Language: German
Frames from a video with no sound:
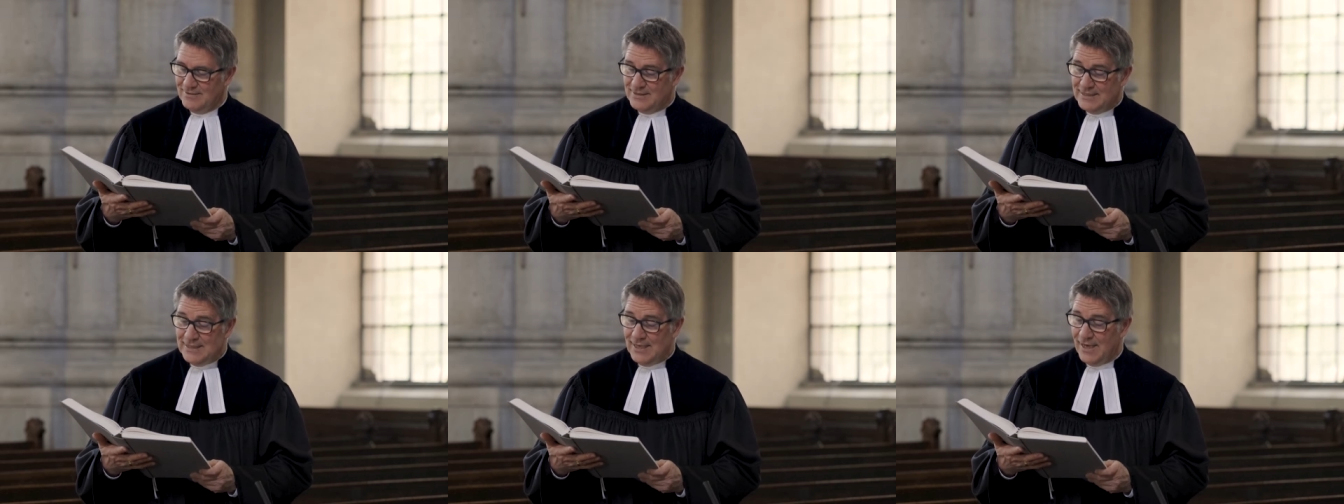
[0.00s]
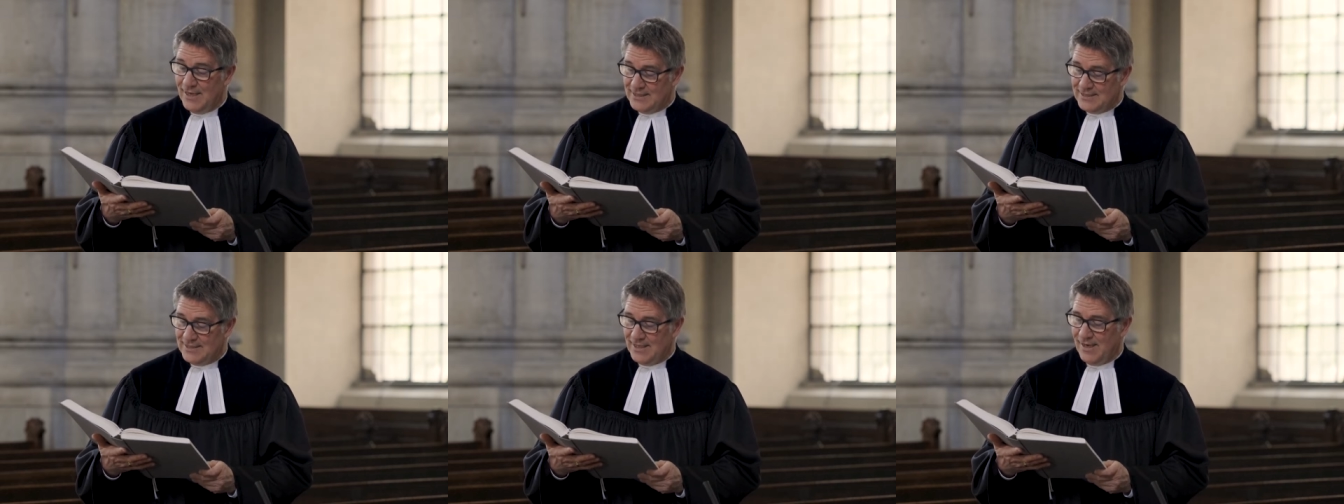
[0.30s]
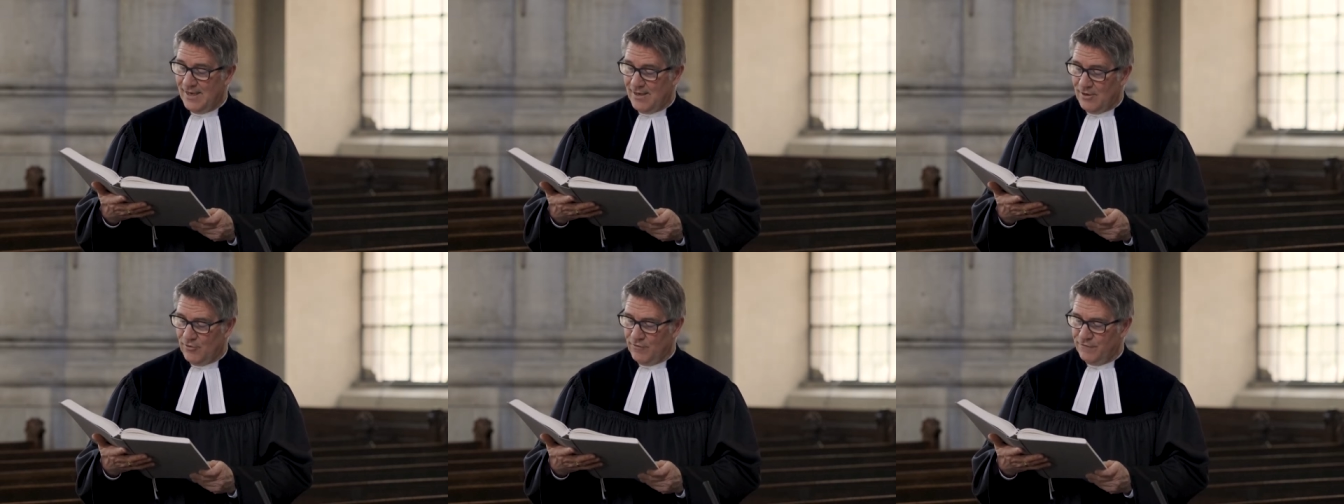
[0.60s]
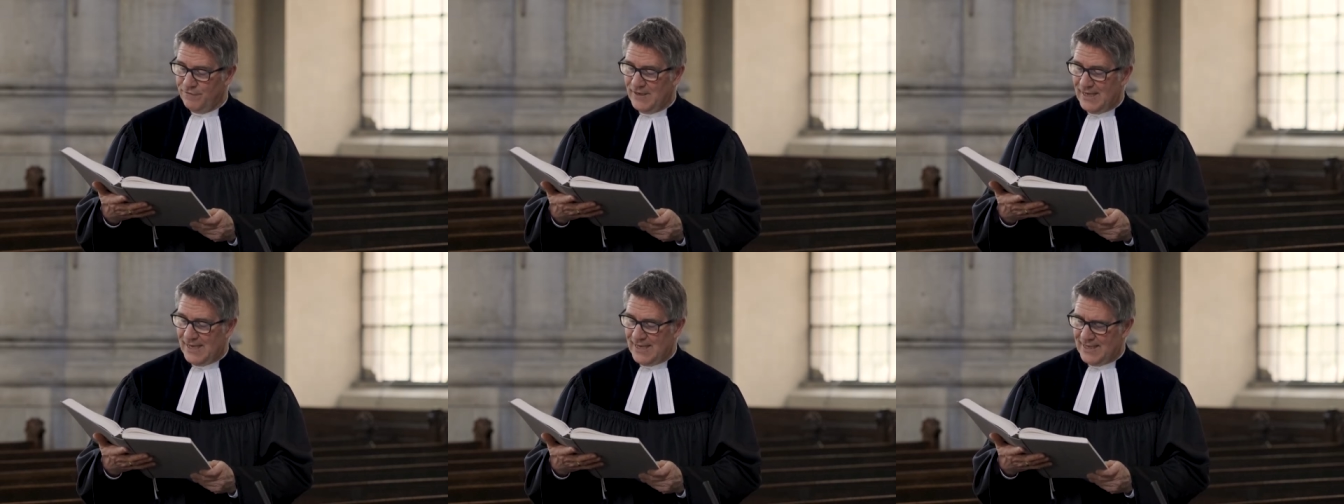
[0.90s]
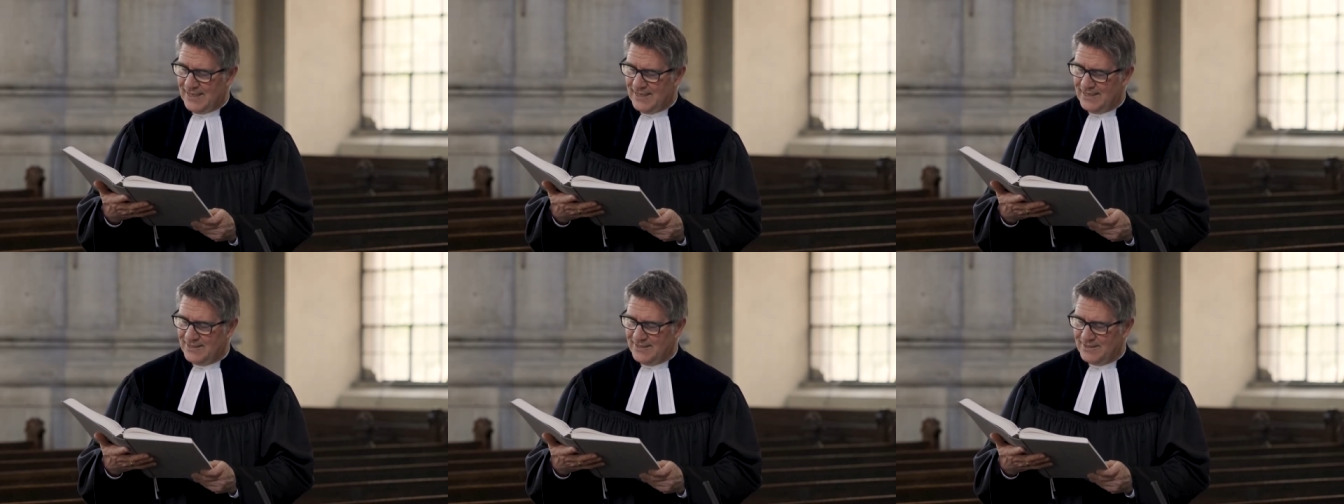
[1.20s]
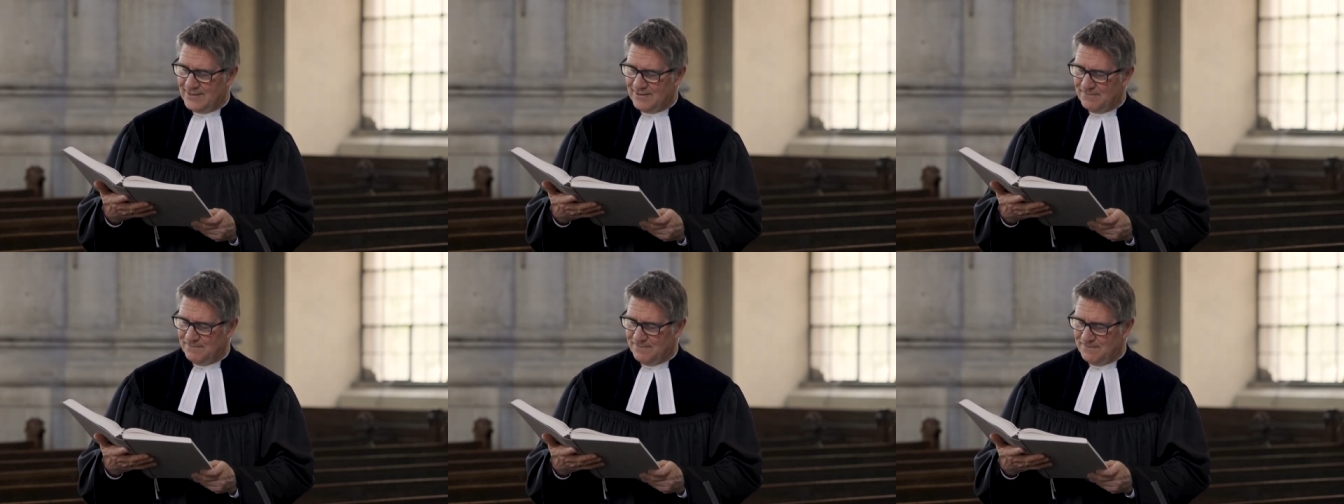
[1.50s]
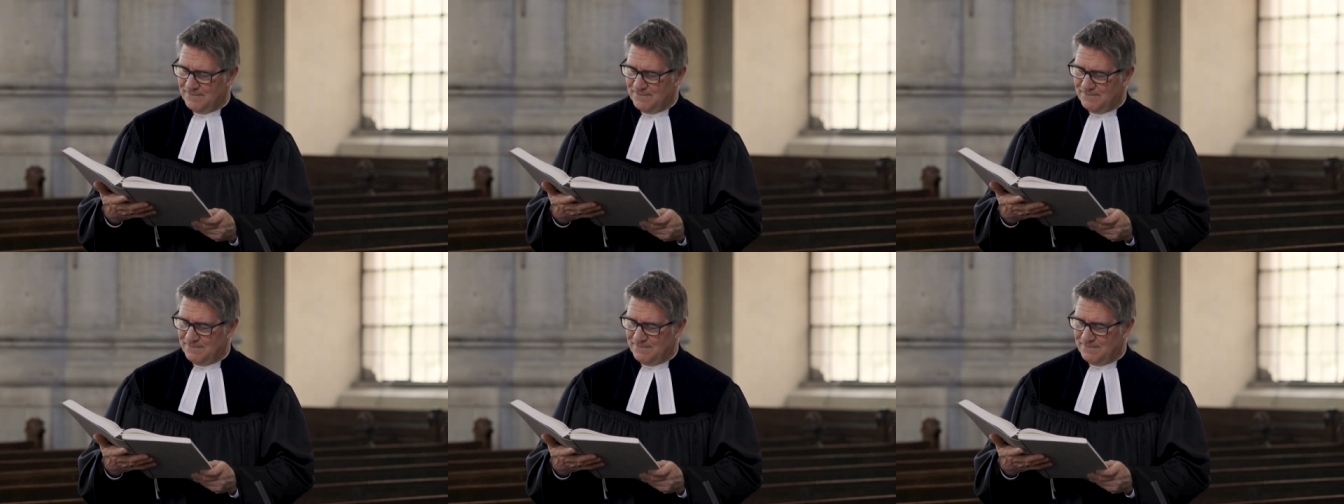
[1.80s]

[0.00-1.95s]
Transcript: die hat er auch verherrlicht.